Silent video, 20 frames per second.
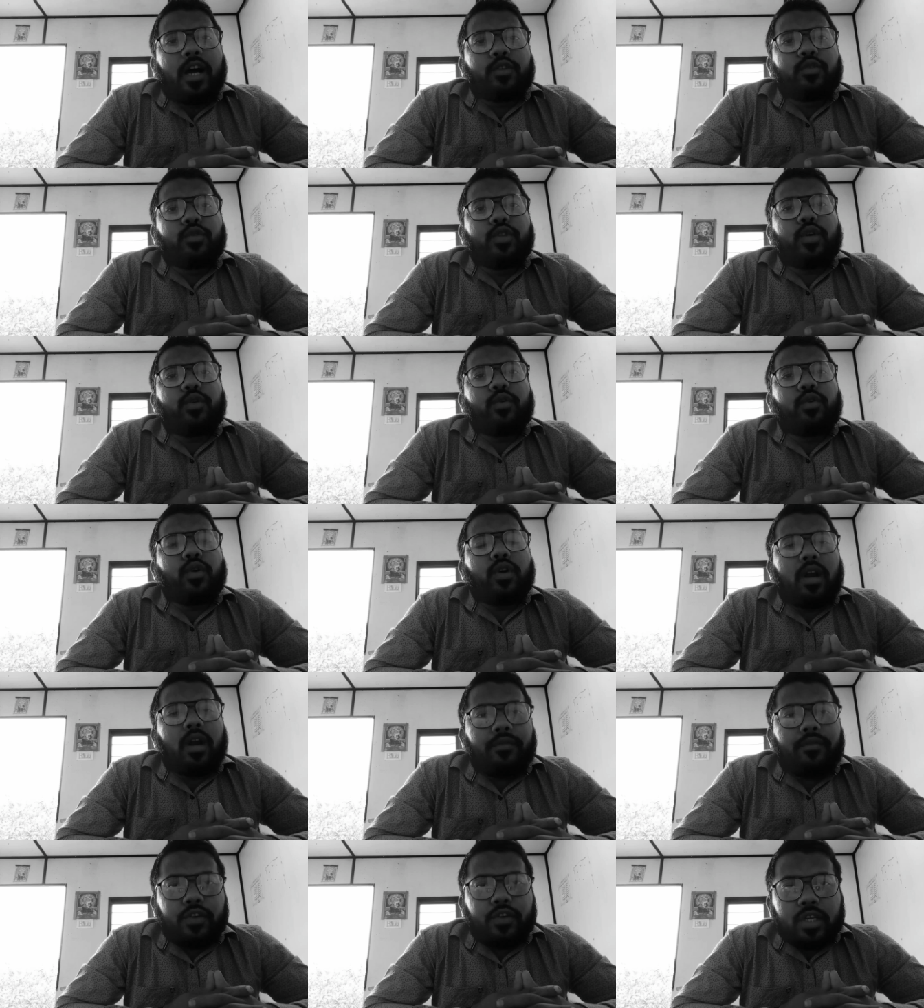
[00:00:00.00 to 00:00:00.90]
যদি কোনো
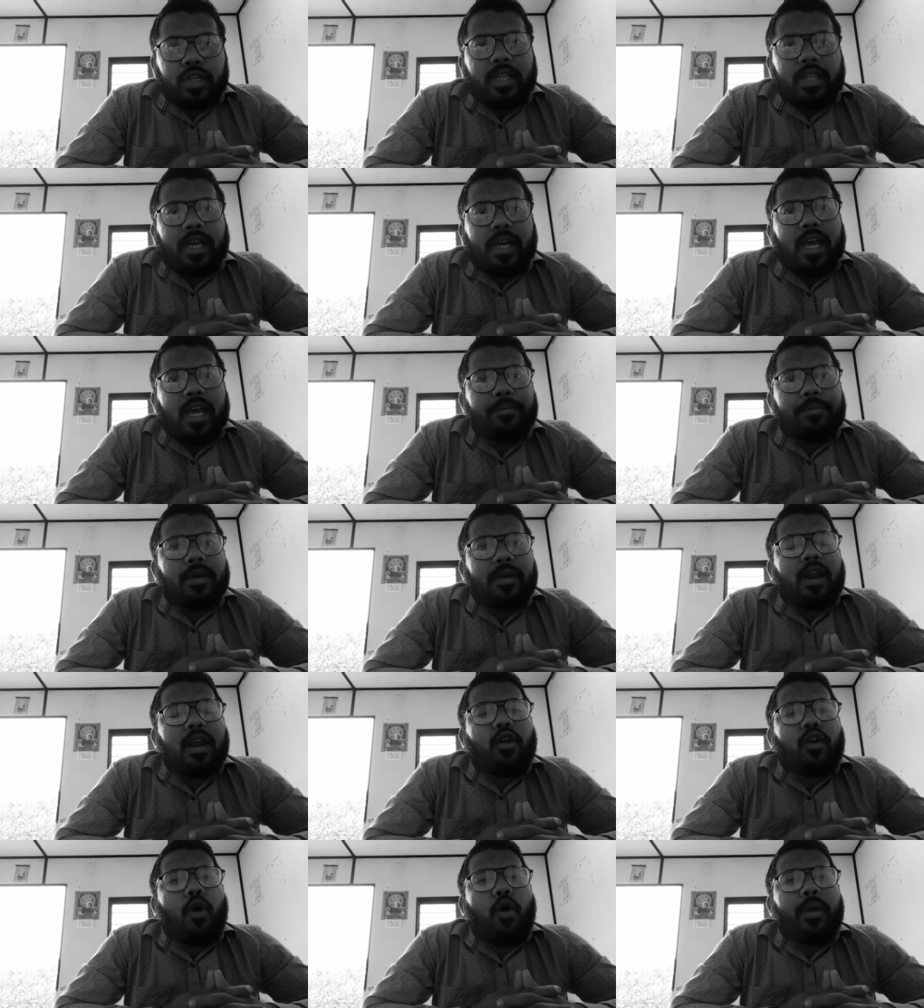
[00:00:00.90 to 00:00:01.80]
কনফিউশন থাকে
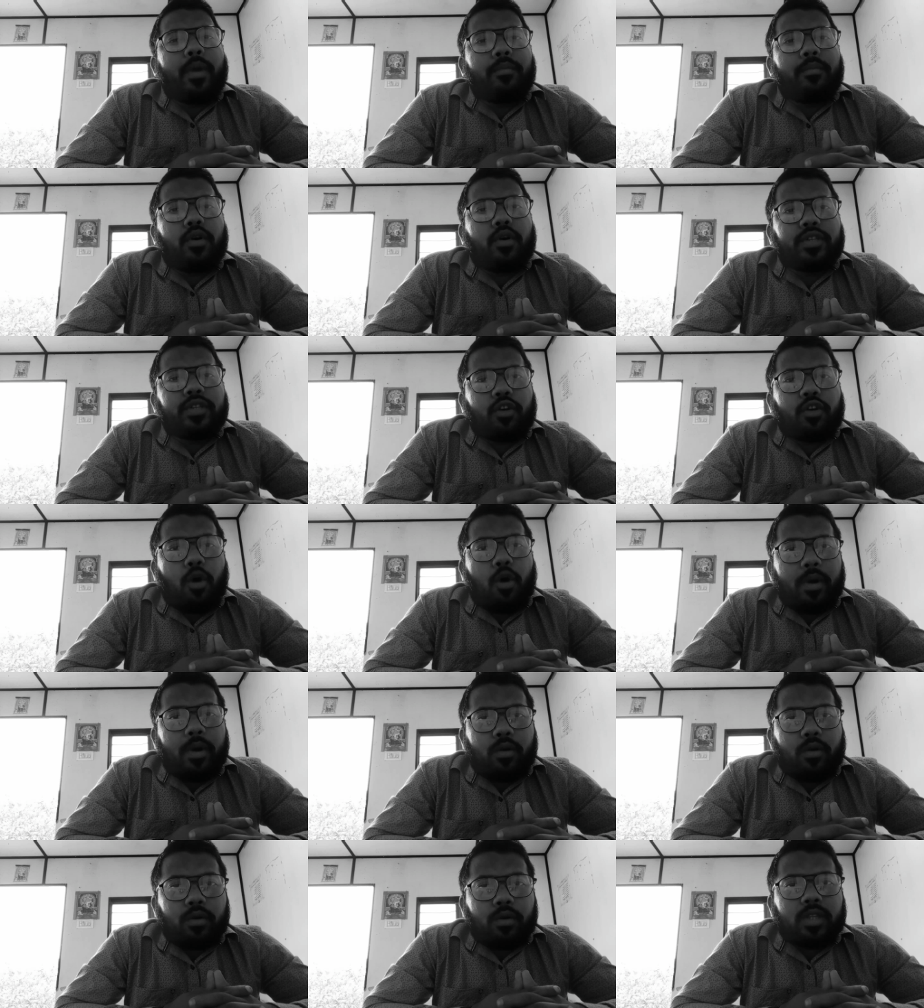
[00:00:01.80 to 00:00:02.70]
আপনারা কমেন্ট বক্সে
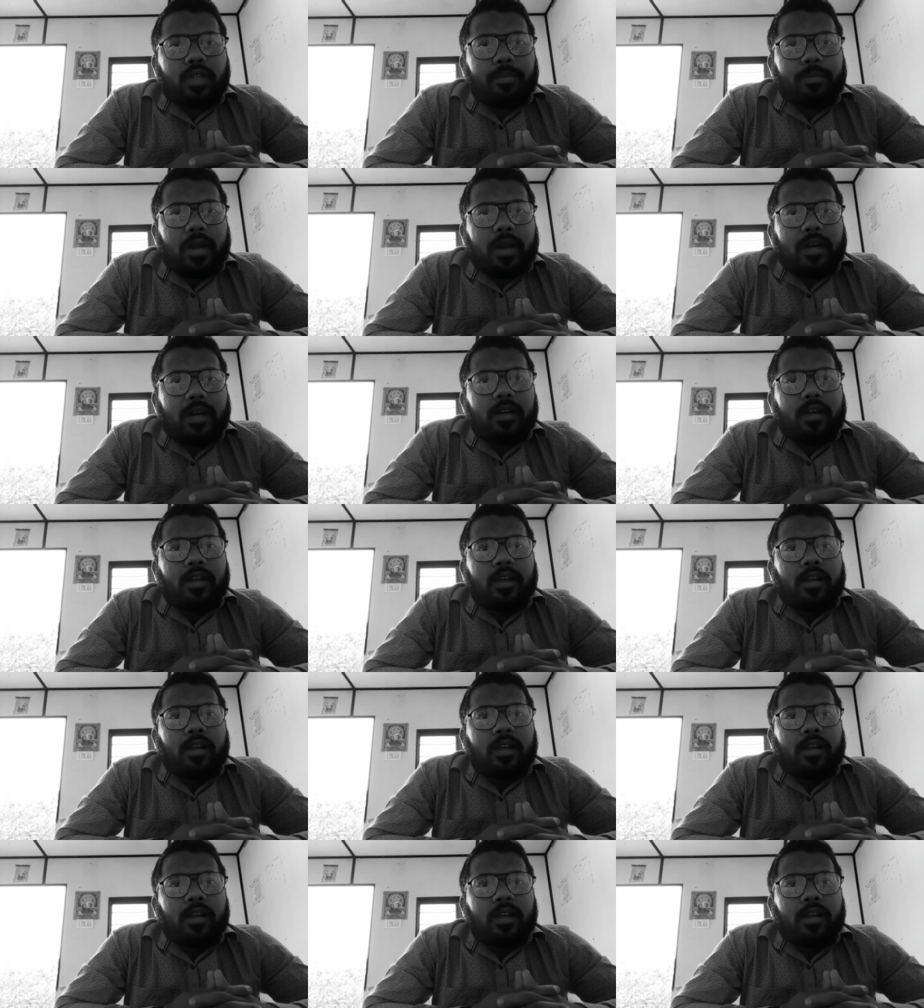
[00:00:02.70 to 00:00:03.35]
কমেন্ট করতে পারেন